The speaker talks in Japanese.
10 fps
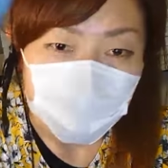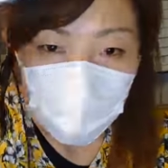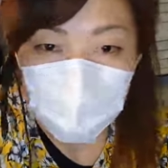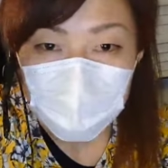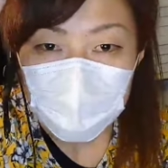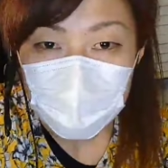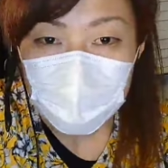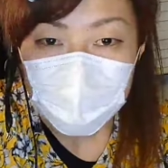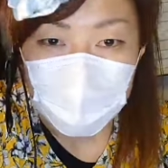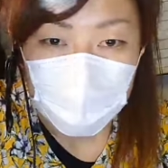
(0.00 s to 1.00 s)
体マスクは
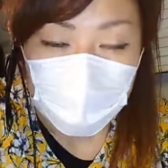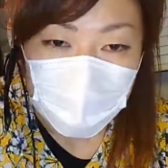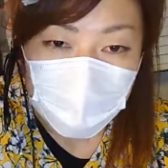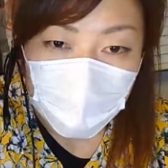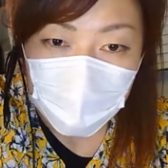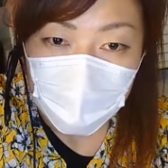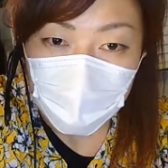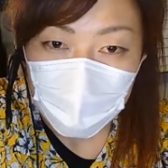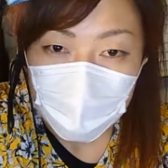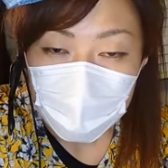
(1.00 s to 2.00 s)
今まで作ったことが
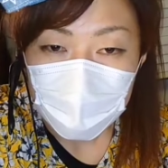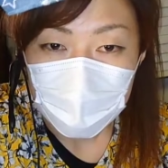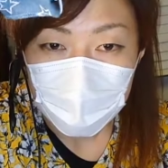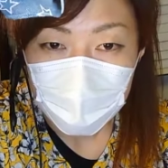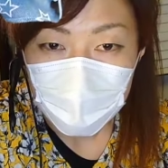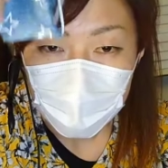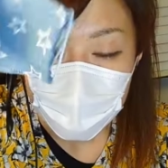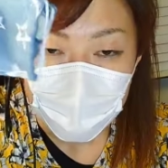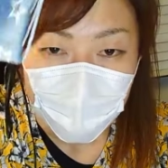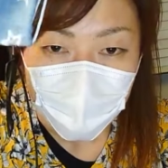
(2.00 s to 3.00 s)
なかったので
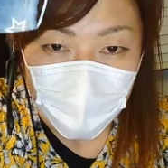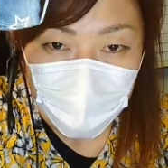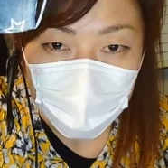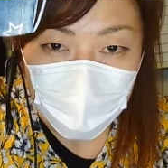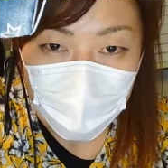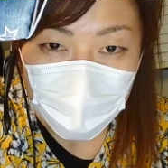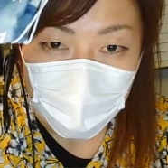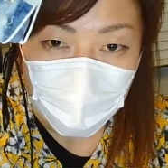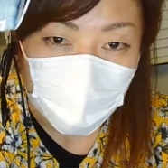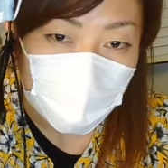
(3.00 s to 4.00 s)
まあ見て、
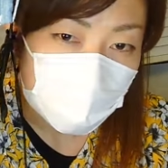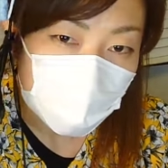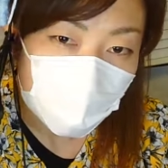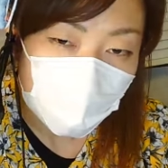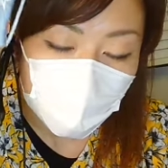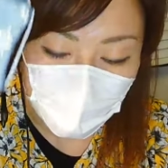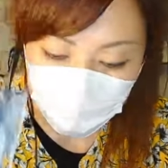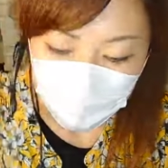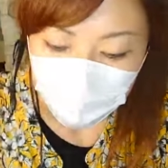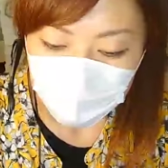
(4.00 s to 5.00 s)
ね、構造はわかる
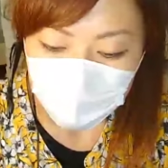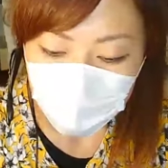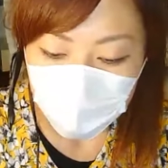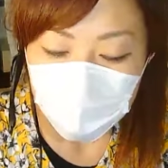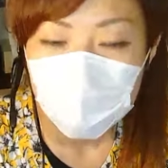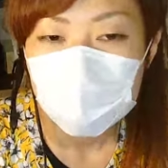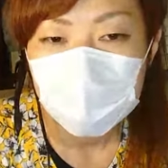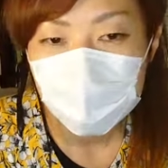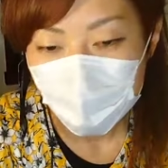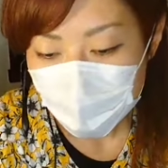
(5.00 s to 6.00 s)
から作れるかと
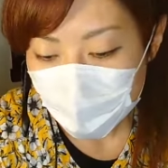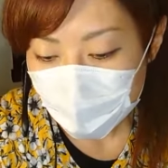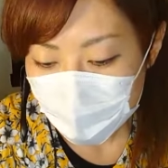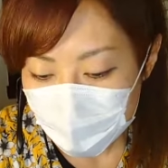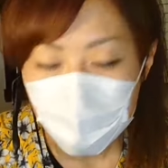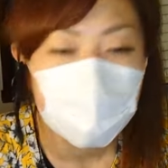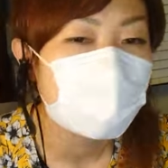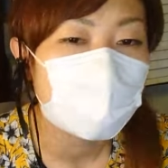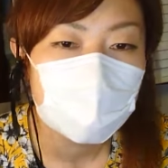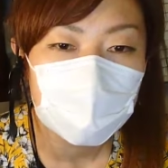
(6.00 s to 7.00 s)
は思ってはい
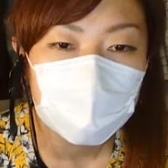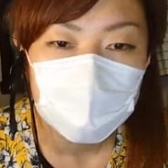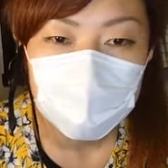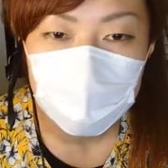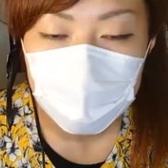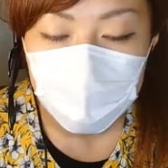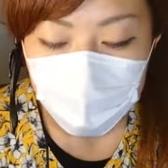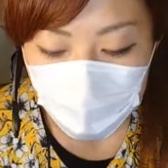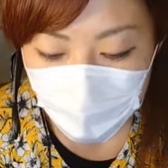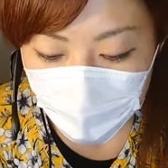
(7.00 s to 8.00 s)
たけど
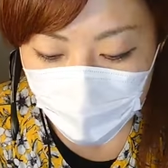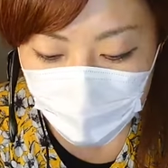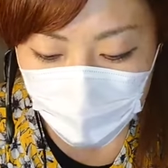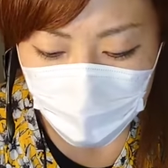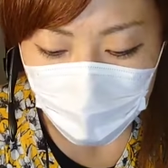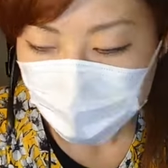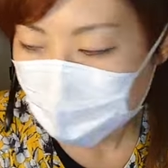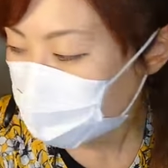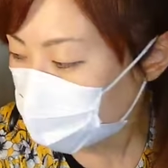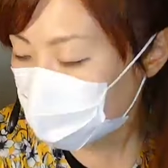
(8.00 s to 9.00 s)
なんとなくこのなん
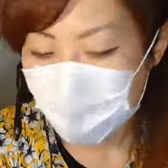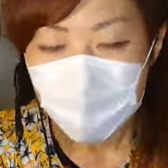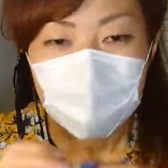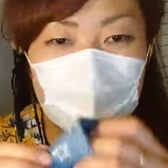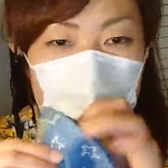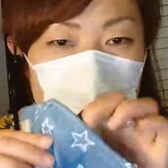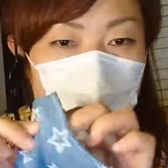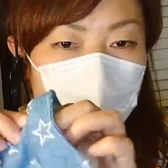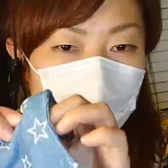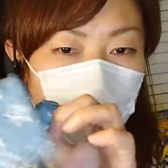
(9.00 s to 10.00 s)
か真ん
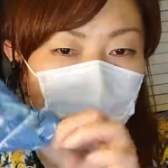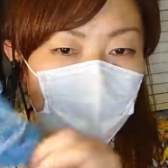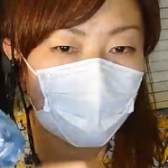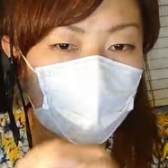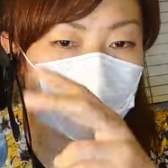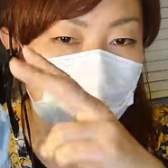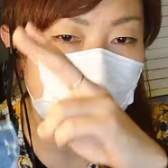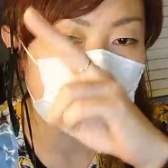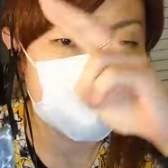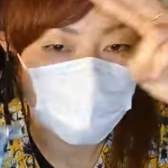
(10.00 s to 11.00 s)
中を剥ぎ合わせてな
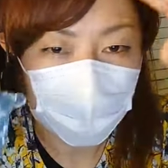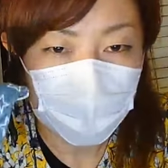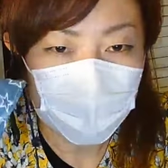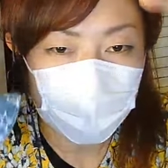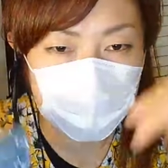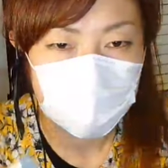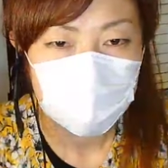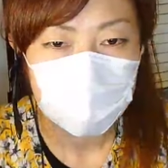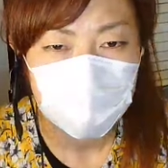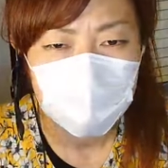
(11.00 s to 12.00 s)
んかチョキチョキする
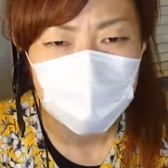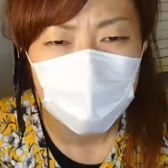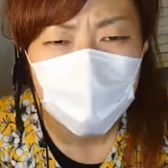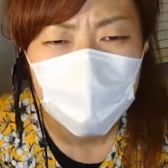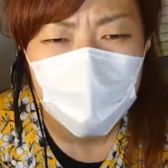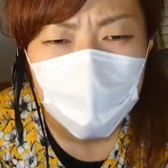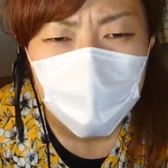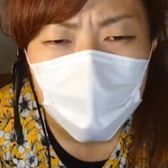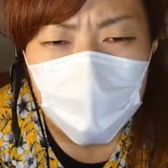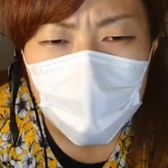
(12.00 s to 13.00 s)
みたいなのが
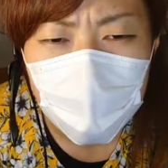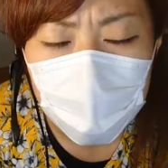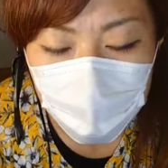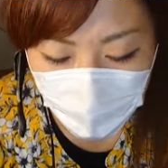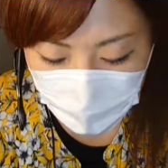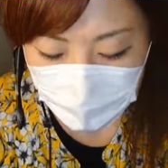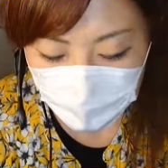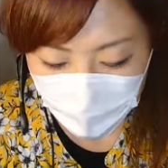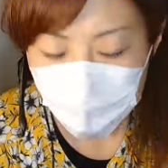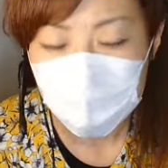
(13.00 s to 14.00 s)
はーって思っ
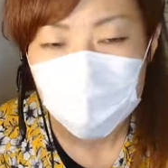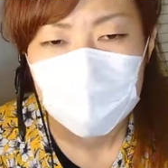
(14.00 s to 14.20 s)
て